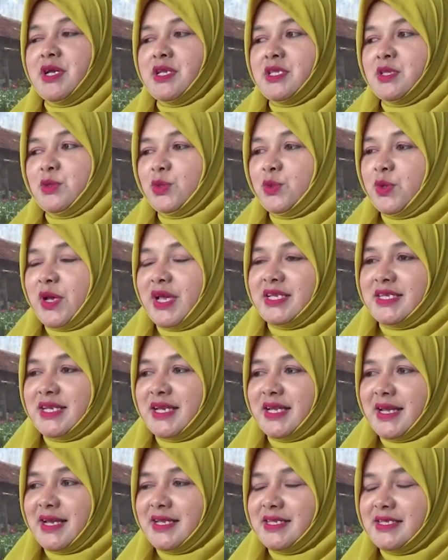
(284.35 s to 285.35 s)
Untuk
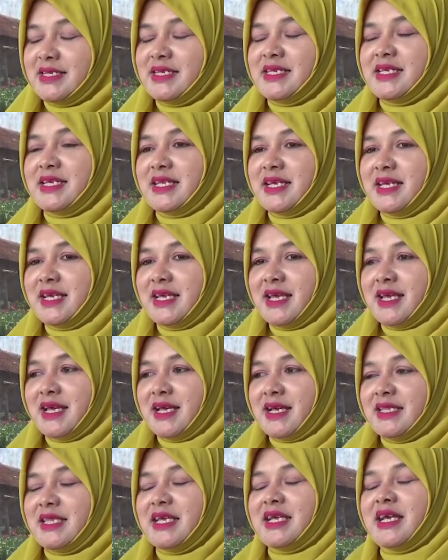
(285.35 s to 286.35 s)
eceran sendiri
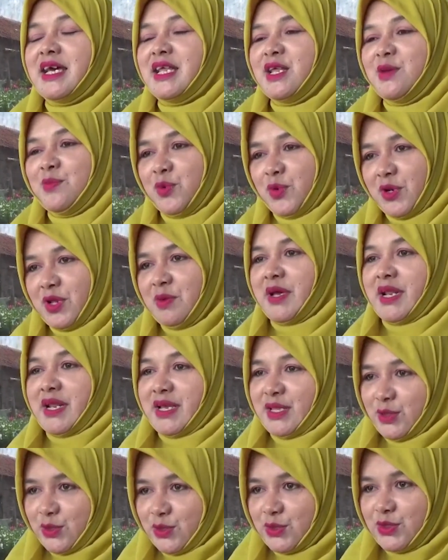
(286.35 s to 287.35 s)

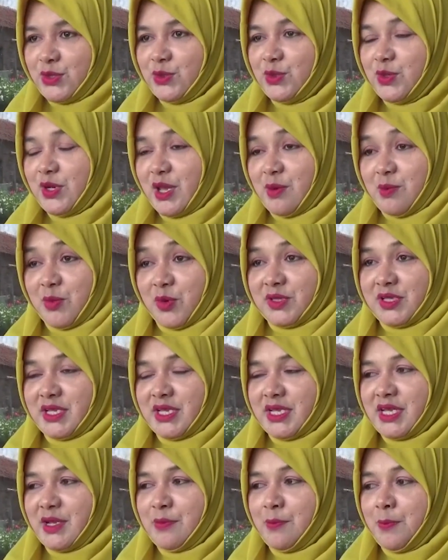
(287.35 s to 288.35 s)
3.500 untuk lemon
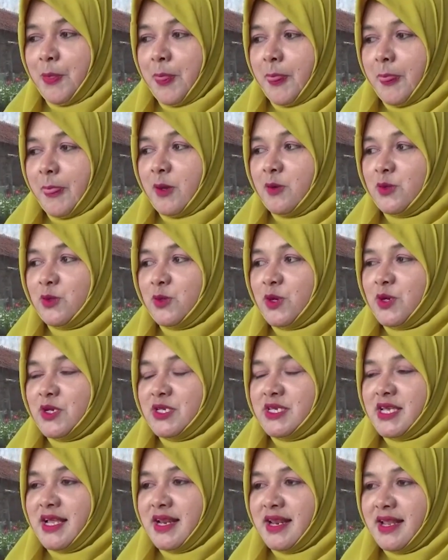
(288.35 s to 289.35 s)
drink untuk
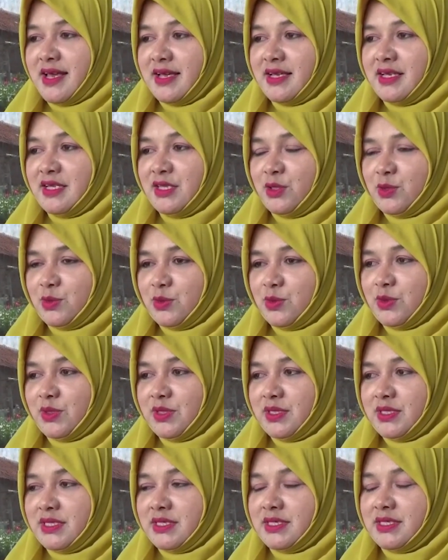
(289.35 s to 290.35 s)
rosella itu
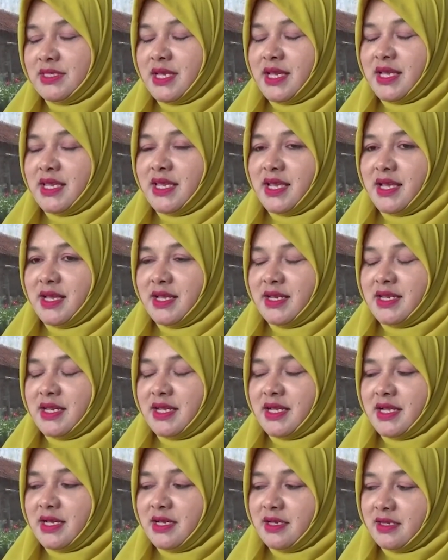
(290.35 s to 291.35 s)
saya
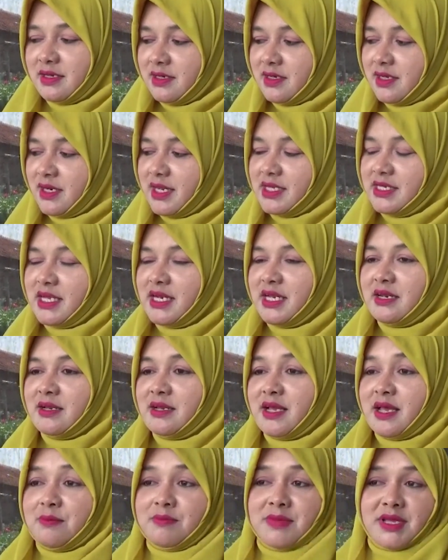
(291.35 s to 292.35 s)
reseller
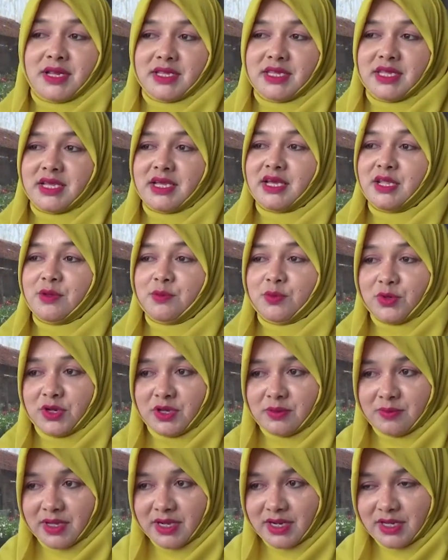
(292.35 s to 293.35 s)
ngambil 3.500
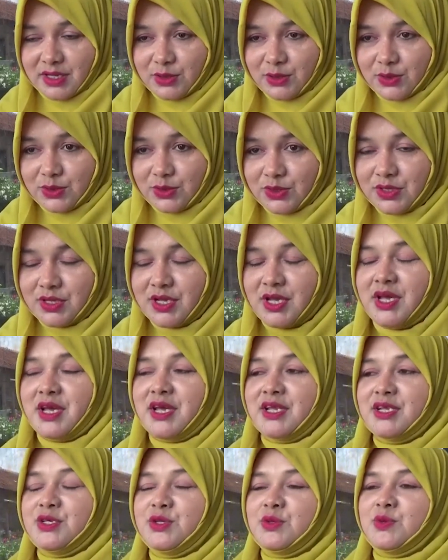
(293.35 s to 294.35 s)

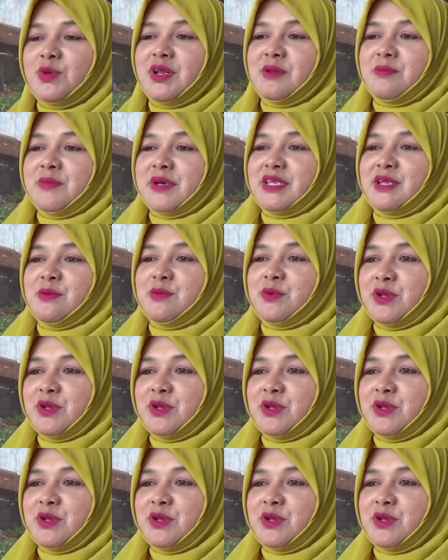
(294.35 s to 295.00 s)
dijual 4.500